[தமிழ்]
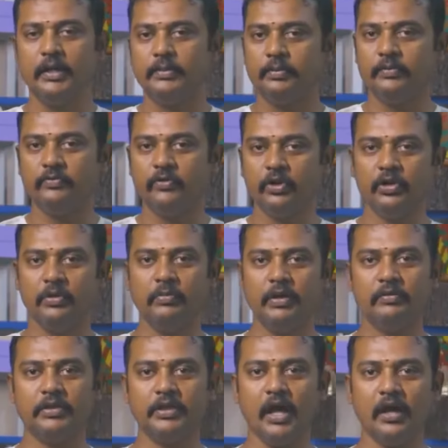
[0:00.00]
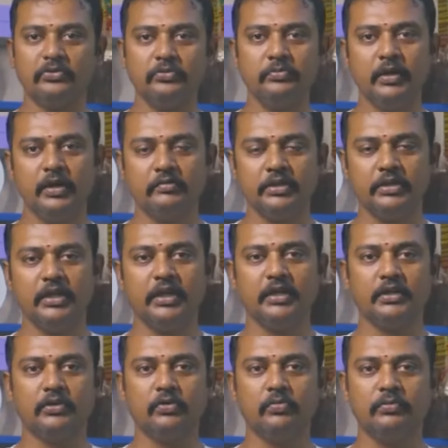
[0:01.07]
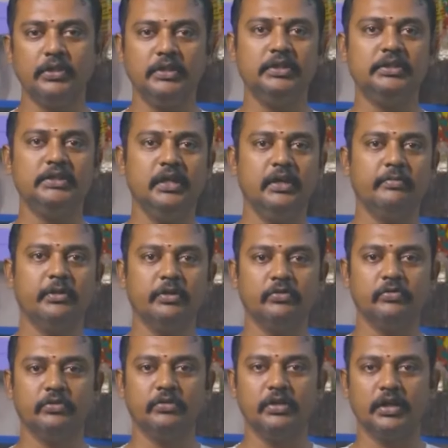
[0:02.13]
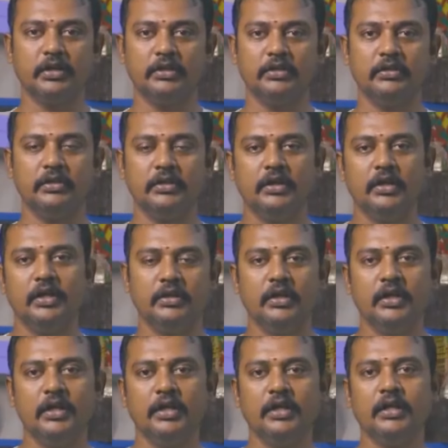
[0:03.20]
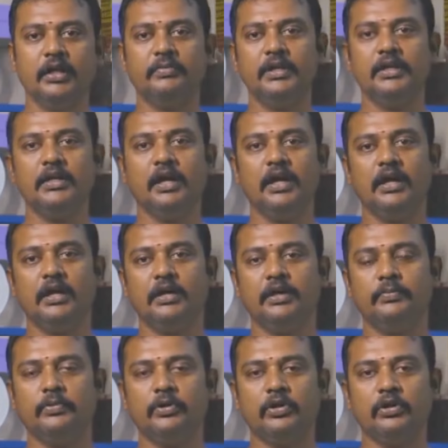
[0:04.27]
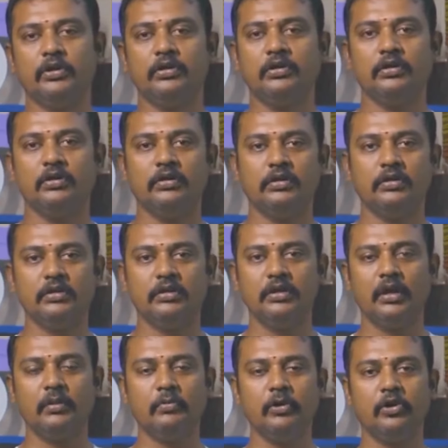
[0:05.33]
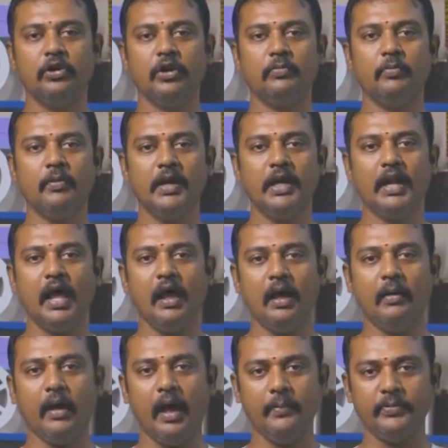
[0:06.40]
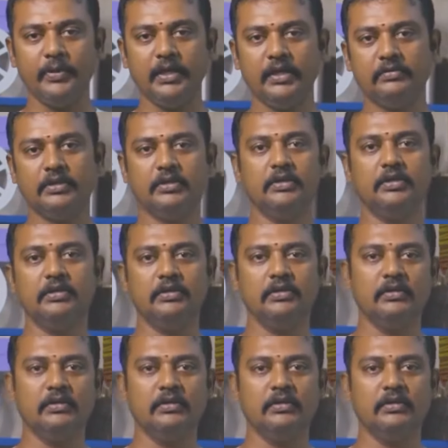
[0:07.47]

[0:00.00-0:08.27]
இப்போ ஃபோட்டோ மால் வந்து அதுவுமே வந்து எனக்கு ரொம்ப ஈஸியாக பண்ணி கொடுத்துருக்காங்க எப்படின்னா இப்போ நம்மளோட மொபைல் ஆப்லேயே வந்து